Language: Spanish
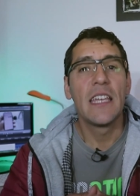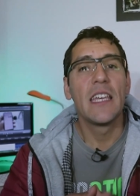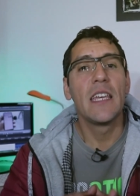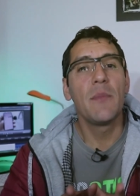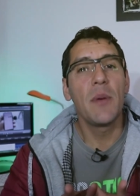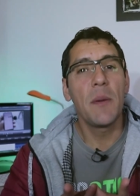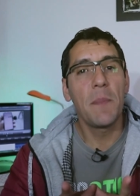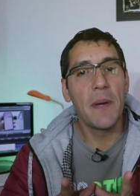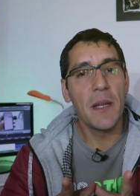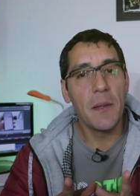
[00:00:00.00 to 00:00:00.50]
y
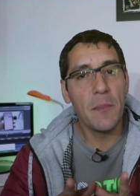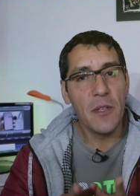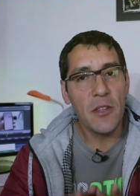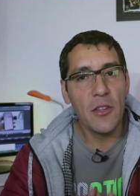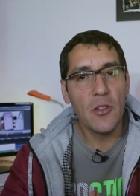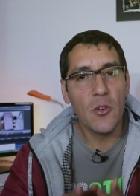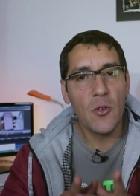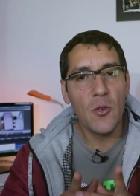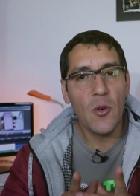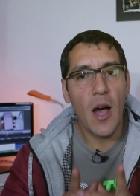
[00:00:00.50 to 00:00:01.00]
me
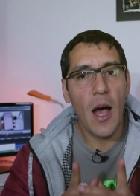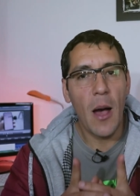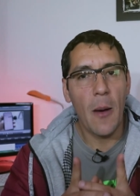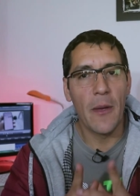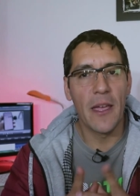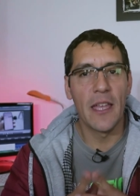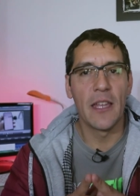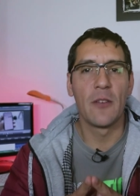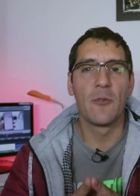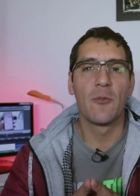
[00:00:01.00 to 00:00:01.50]
permitió
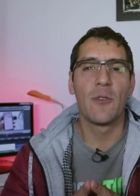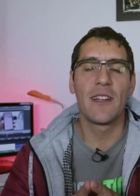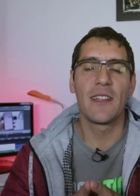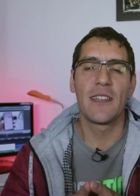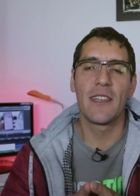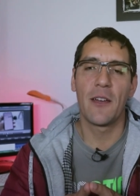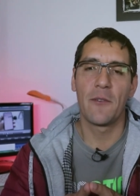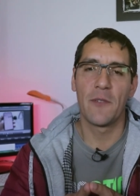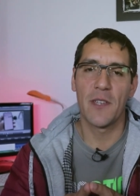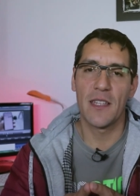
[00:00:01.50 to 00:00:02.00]
averiguar
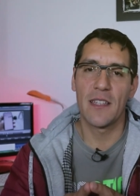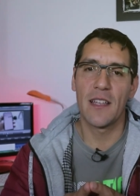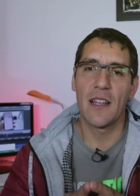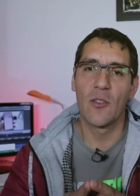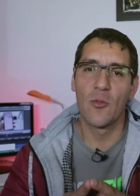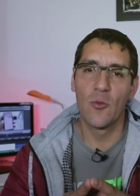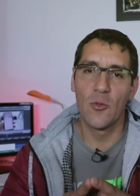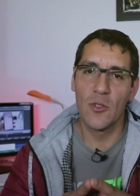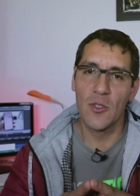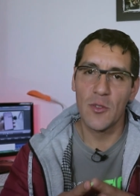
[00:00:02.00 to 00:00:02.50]
que habían
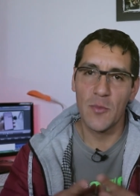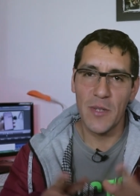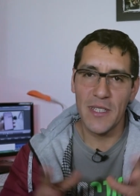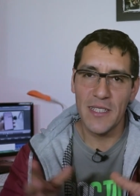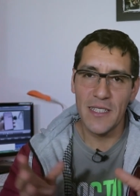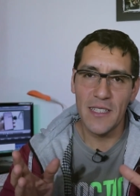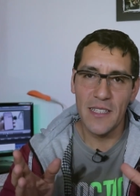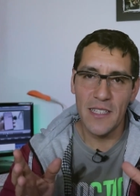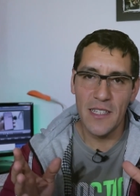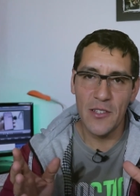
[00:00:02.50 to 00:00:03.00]
algunos
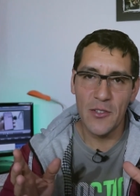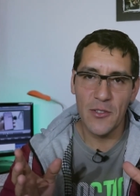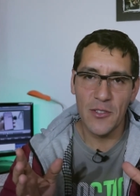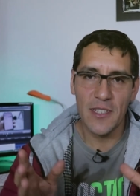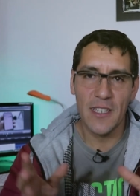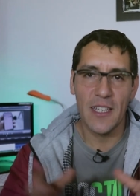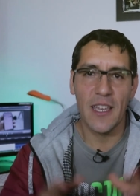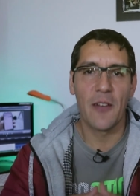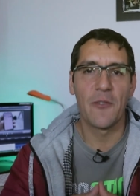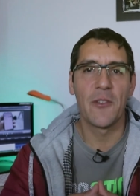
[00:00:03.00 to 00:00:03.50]
vecinillos
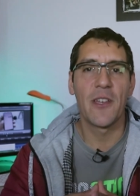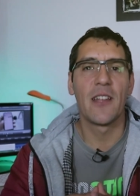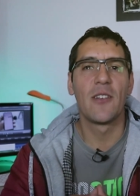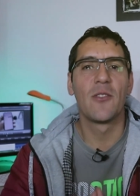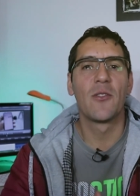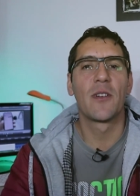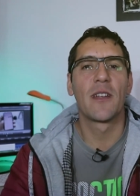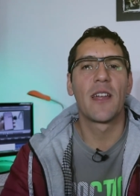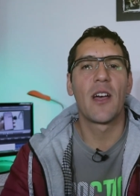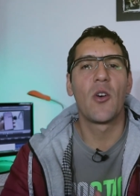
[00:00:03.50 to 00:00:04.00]
que habían
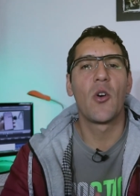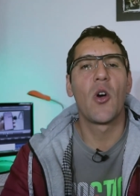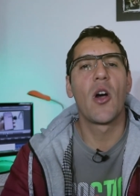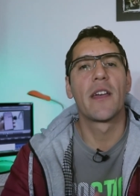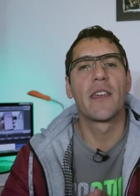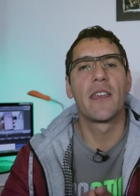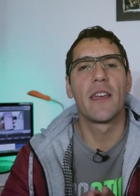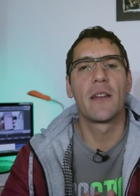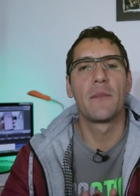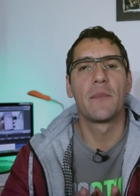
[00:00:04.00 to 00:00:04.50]
logrado
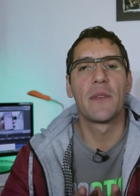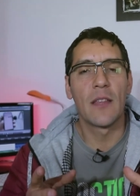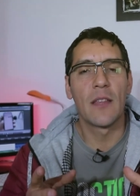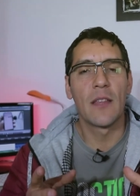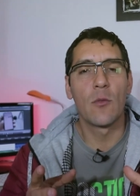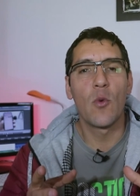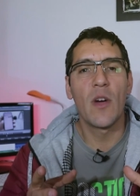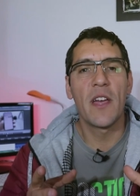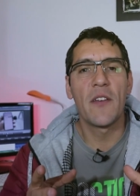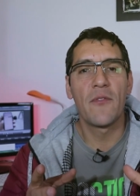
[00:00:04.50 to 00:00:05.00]
hackear mi red
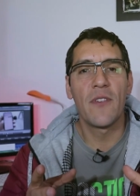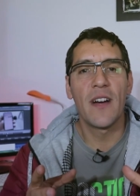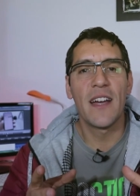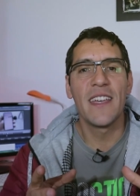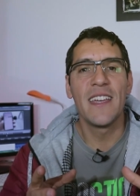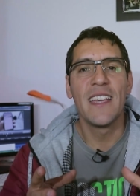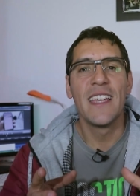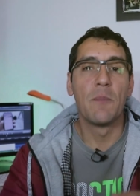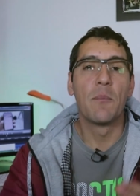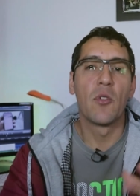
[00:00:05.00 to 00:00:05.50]
Wi-Fi.
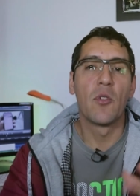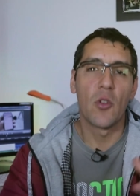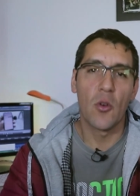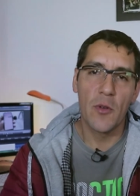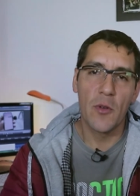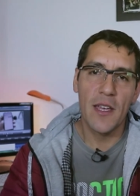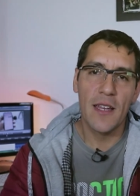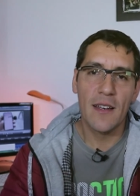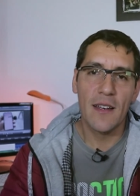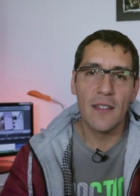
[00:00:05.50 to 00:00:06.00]
Por
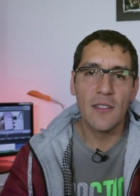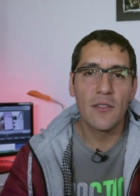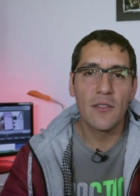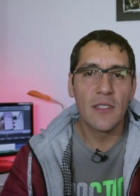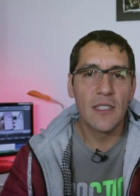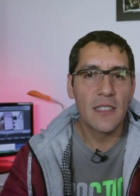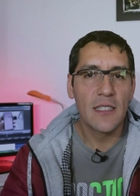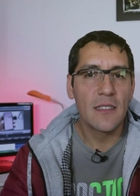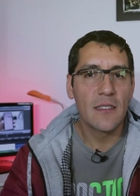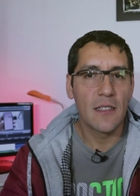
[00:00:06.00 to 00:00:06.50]
obvias
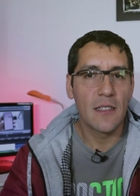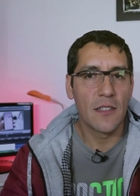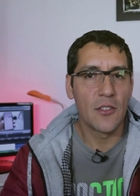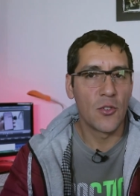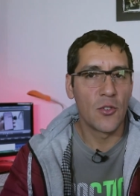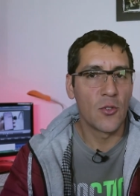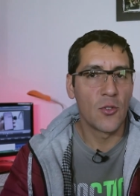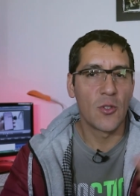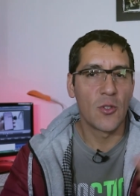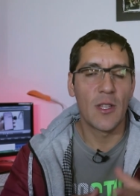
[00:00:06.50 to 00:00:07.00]
razones
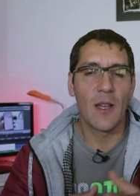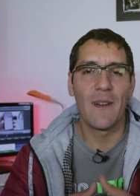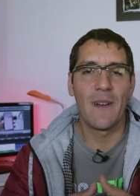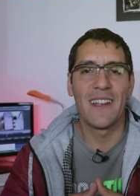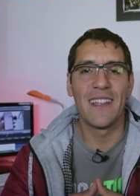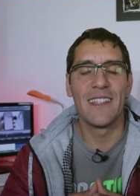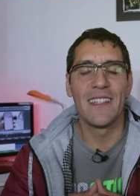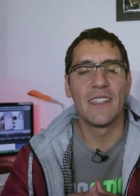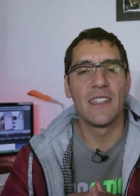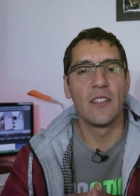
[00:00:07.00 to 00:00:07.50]
yo notaba
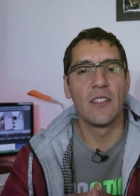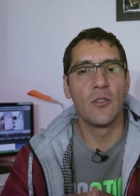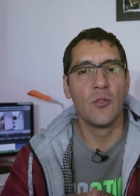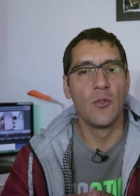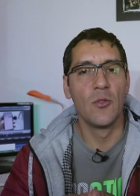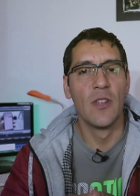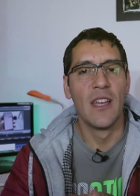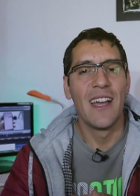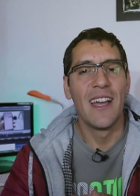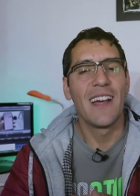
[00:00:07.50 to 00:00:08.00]

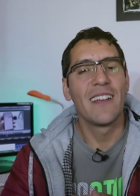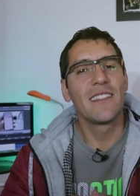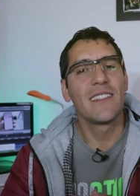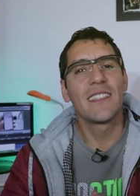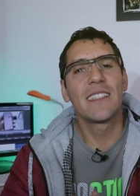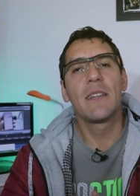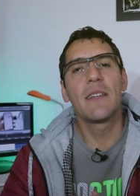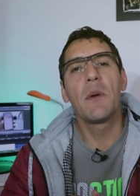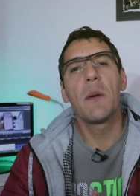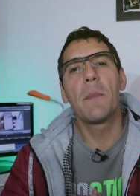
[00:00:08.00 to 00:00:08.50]
lentitud. Así es
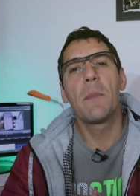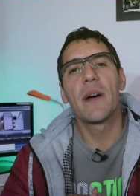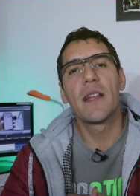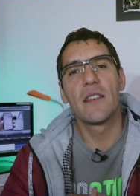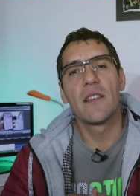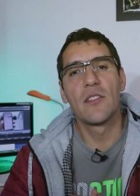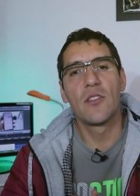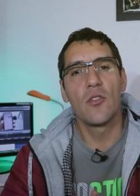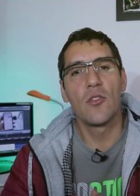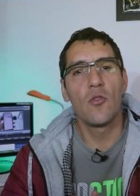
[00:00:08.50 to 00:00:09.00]
que me
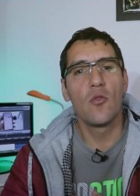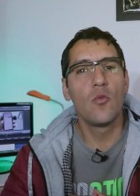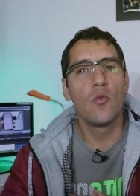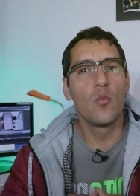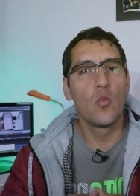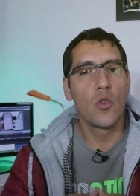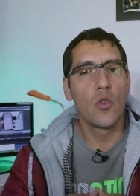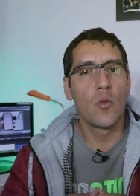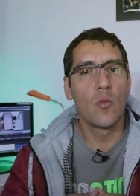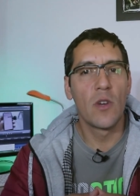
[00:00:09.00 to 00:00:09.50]
pareció un
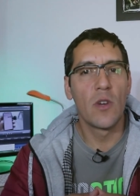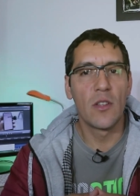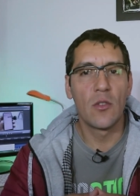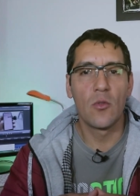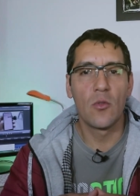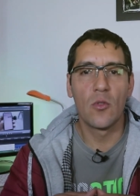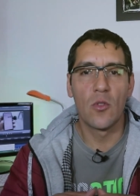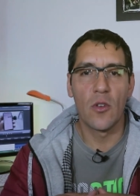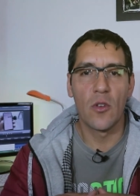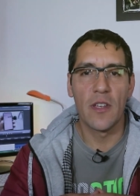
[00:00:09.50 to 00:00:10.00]
muy buen
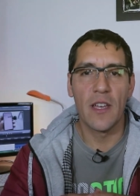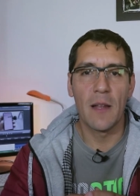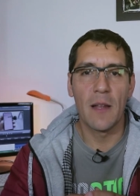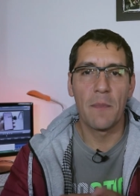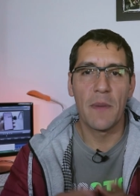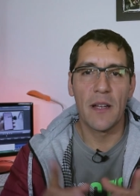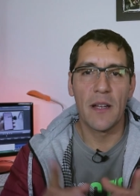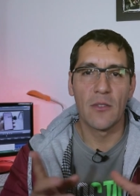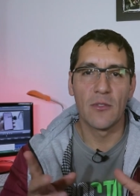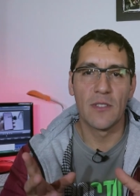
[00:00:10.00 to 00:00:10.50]
tutorial
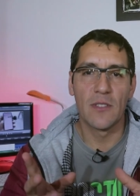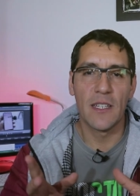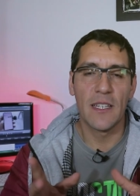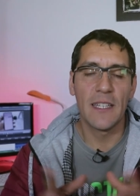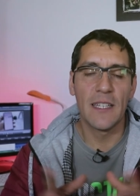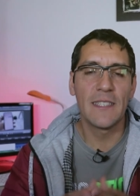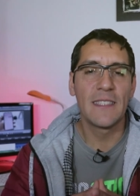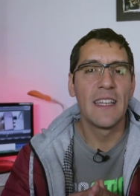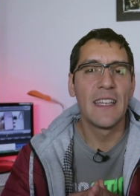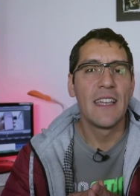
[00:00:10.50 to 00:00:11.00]
para
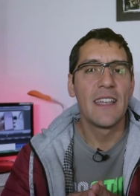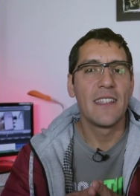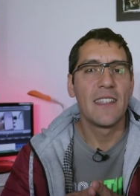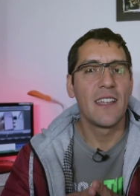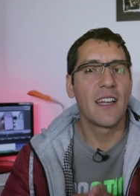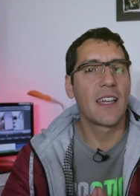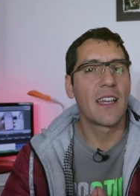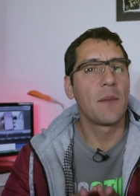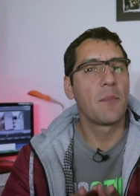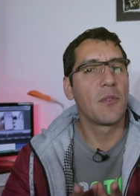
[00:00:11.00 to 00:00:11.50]
ustedes,
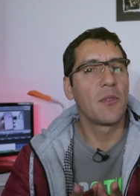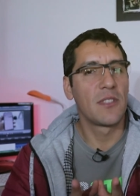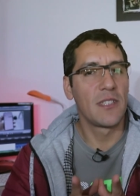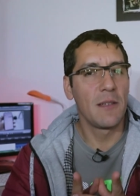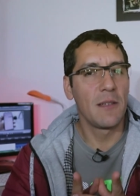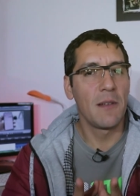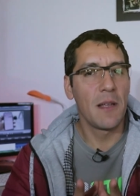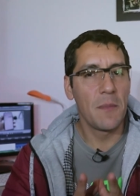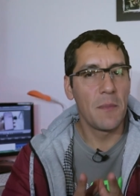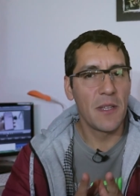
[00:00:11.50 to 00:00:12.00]
ya que
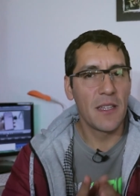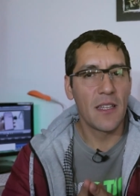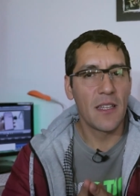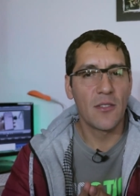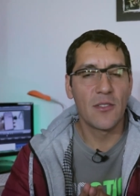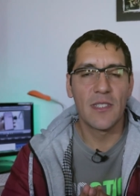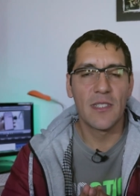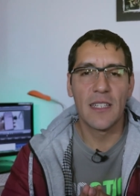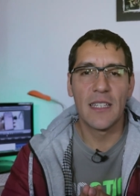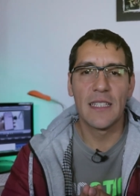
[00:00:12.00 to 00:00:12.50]
posiblemente a
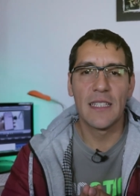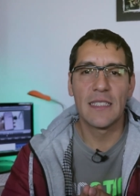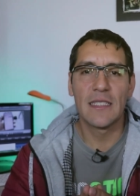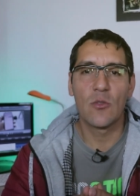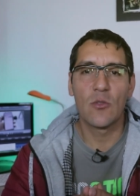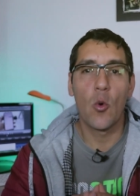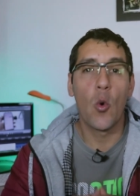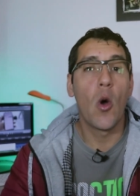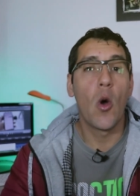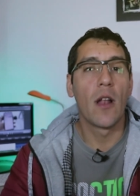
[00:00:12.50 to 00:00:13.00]
ustedes
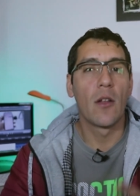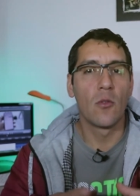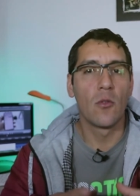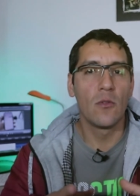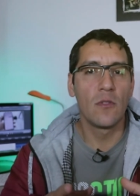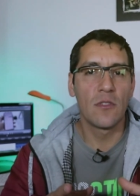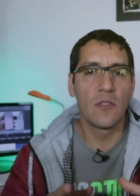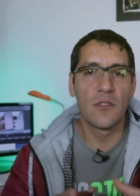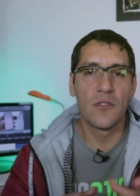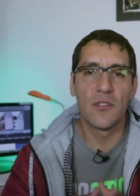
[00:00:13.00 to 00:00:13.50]
o
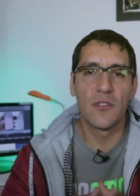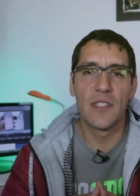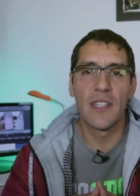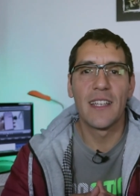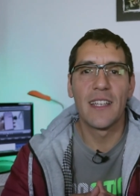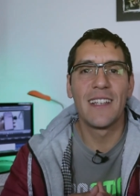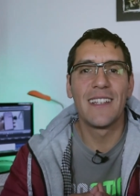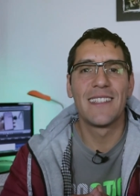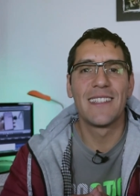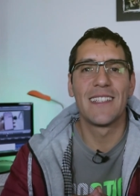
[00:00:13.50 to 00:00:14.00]
algunos de
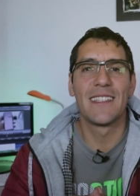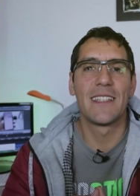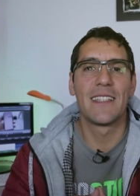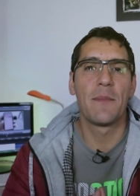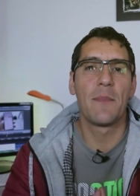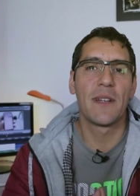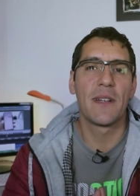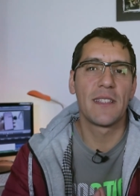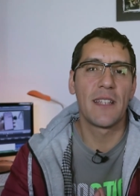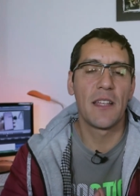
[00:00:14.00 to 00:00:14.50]
ustedes les esté
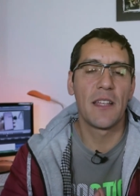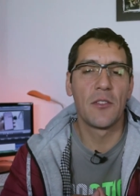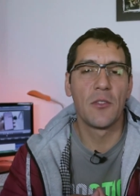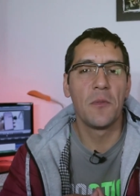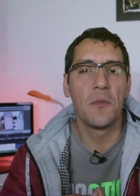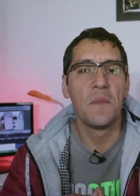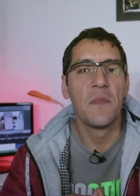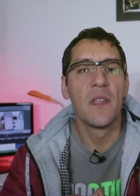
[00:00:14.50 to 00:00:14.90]
pasando